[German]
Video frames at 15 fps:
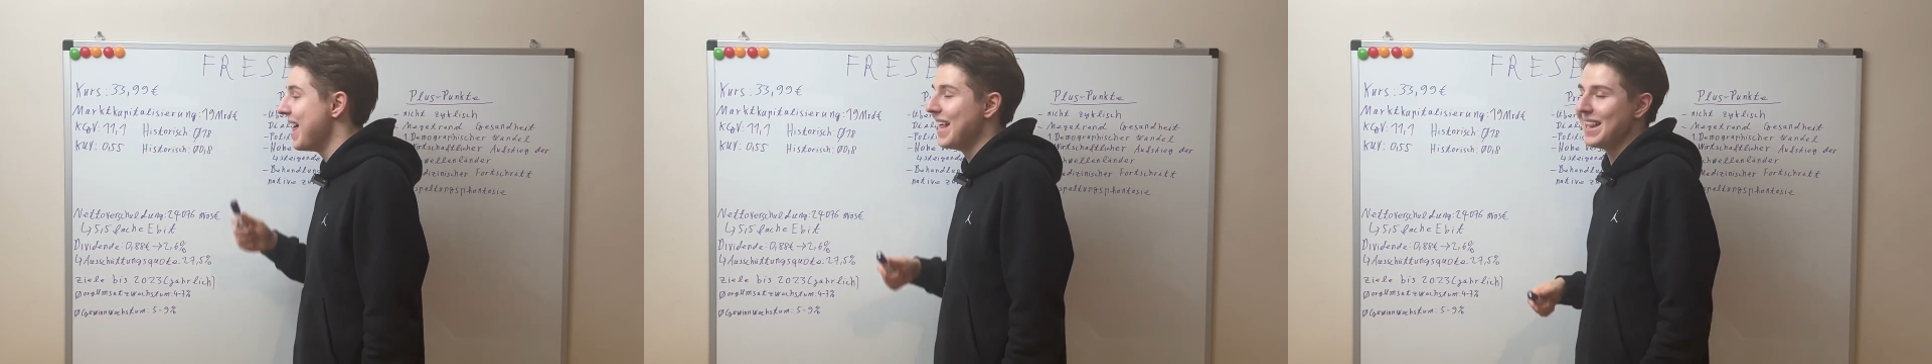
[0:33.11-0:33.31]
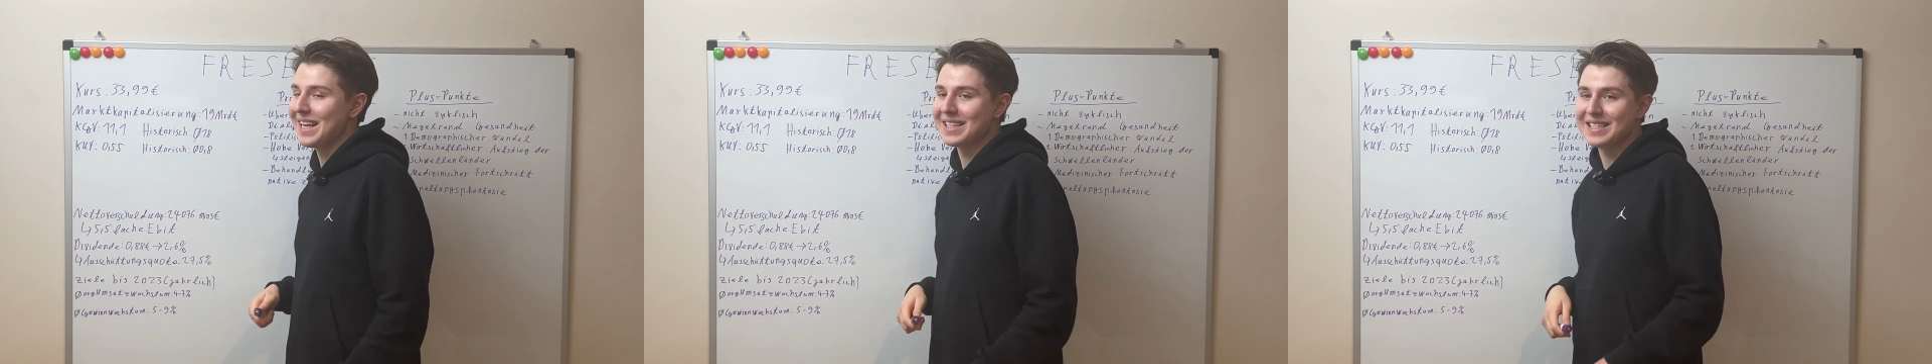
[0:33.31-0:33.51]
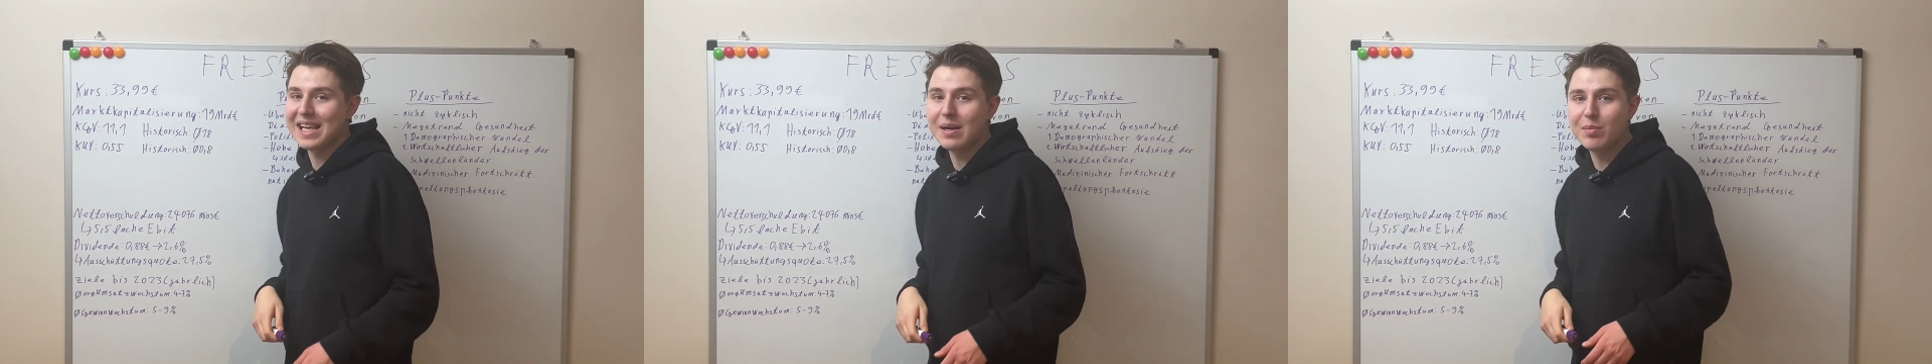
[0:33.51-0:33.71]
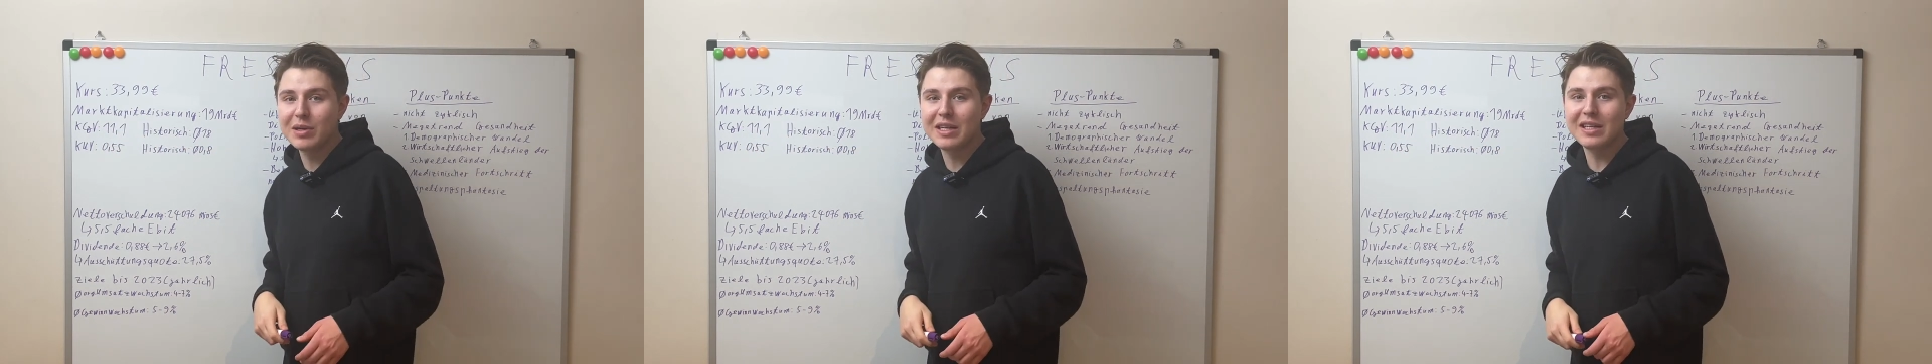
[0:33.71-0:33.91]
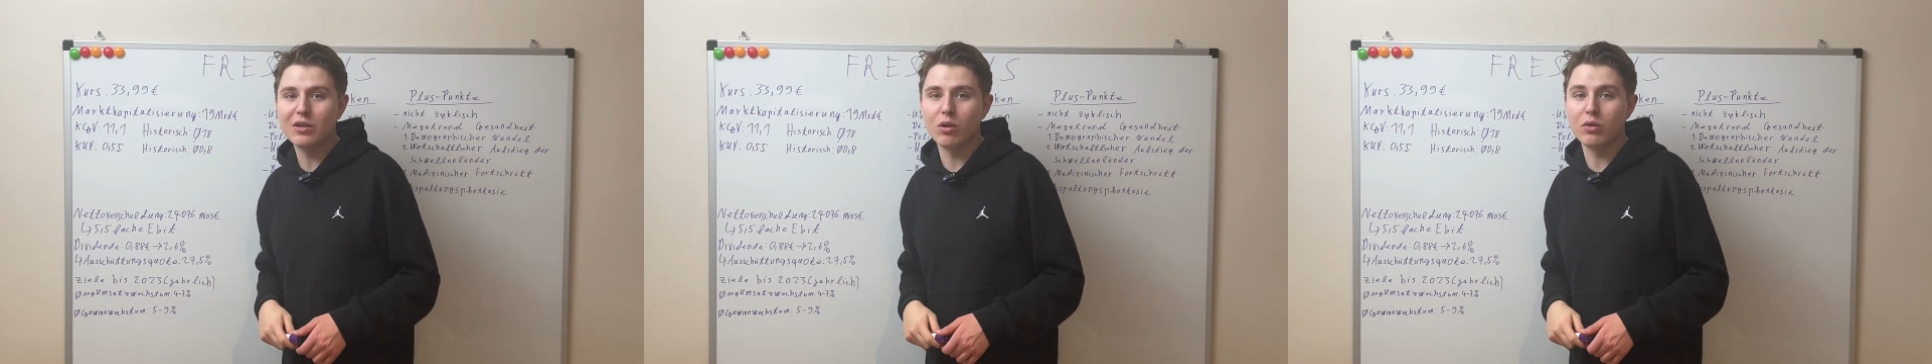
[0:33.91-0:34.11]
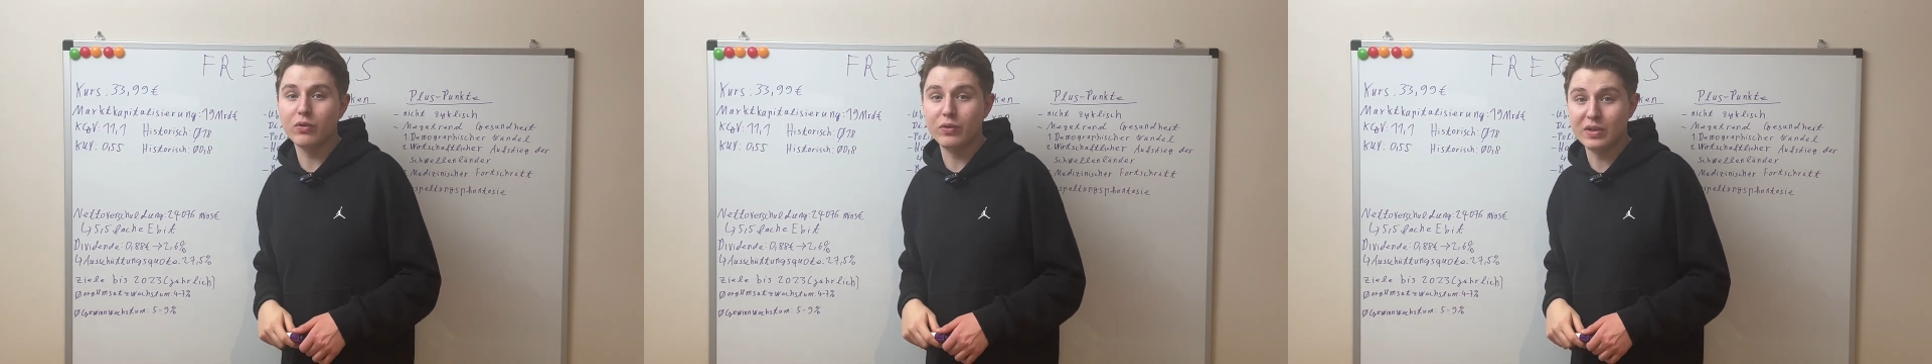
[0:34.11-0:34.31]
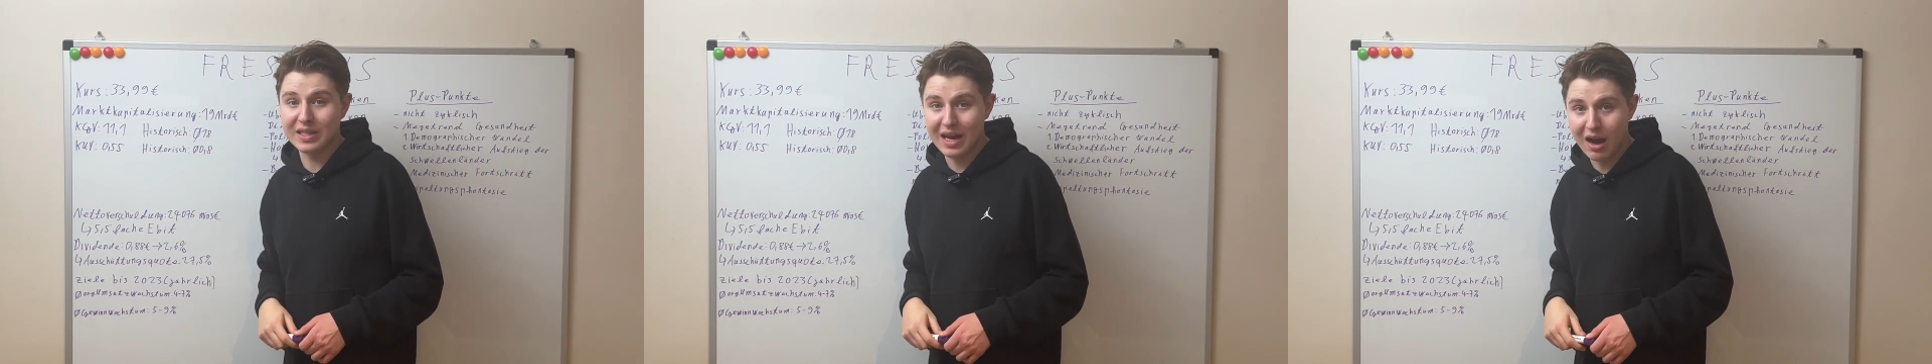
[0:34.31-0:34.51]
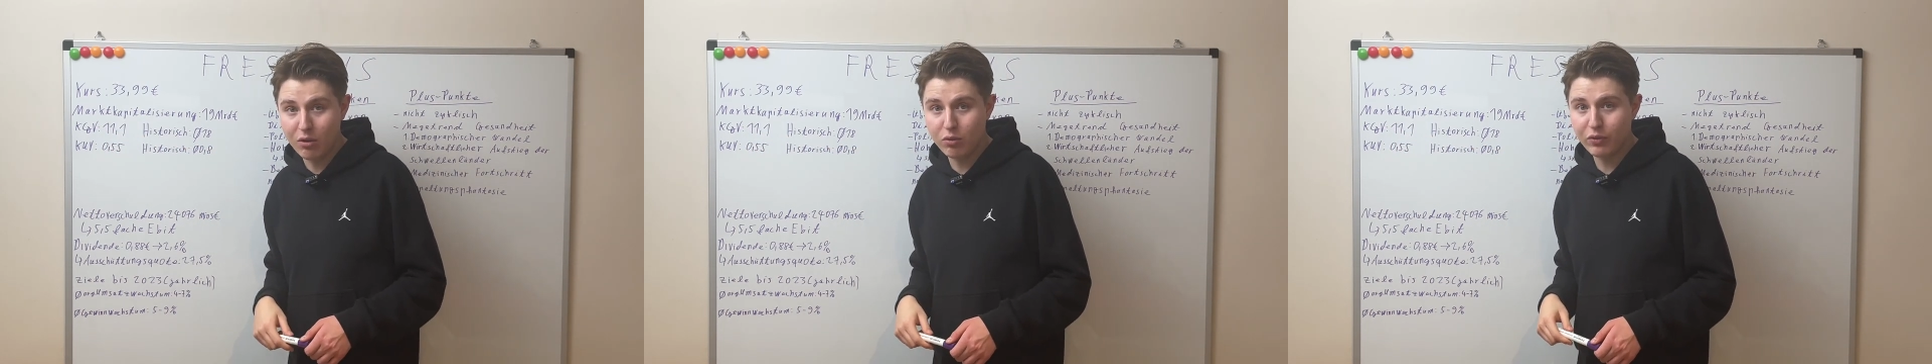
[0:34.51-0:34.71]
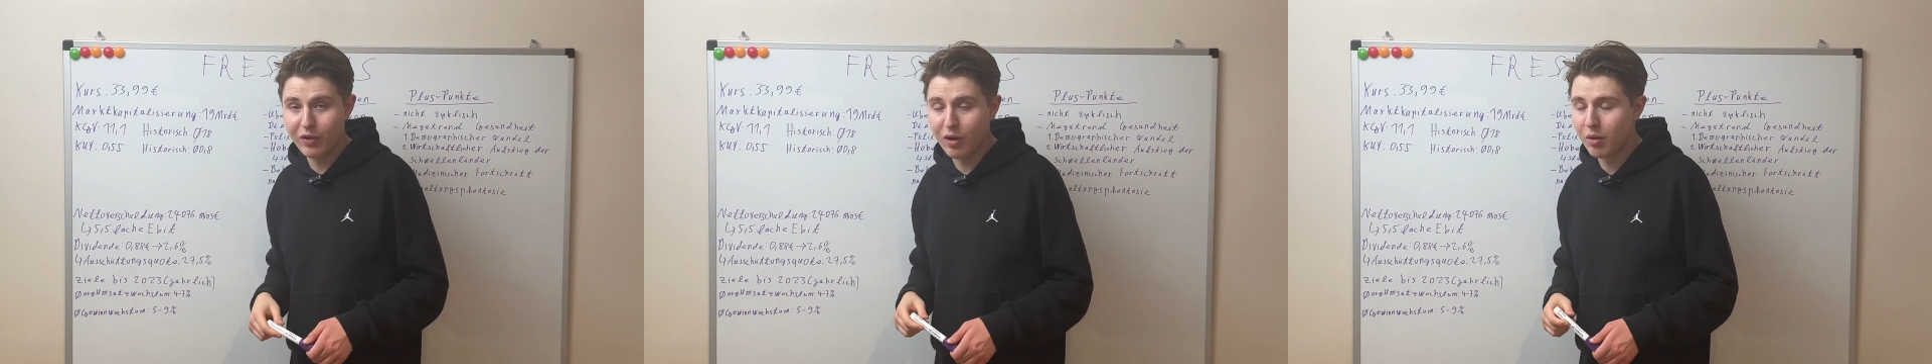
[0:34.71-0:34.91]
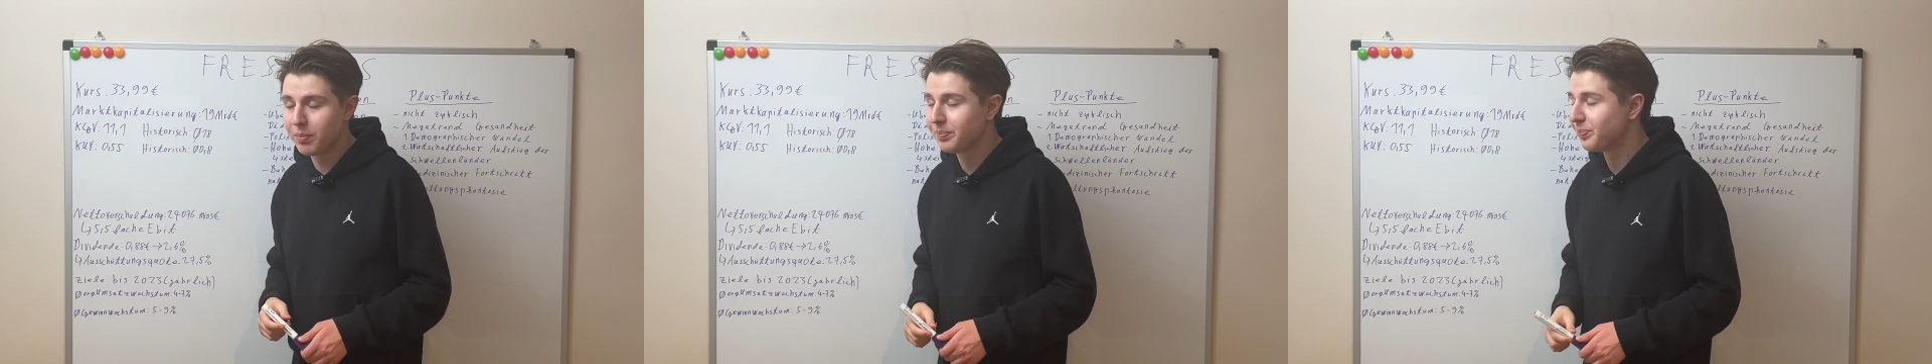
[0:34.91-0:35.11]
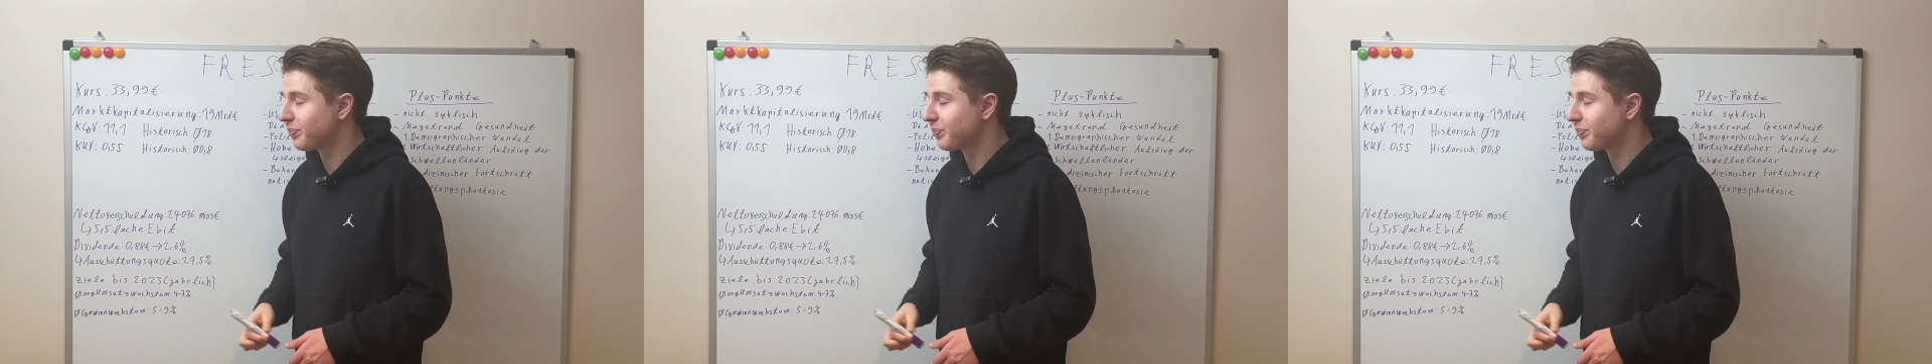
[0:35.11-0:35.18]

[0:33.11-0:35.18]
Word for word: Dasselbe gilt auch fürs KUV.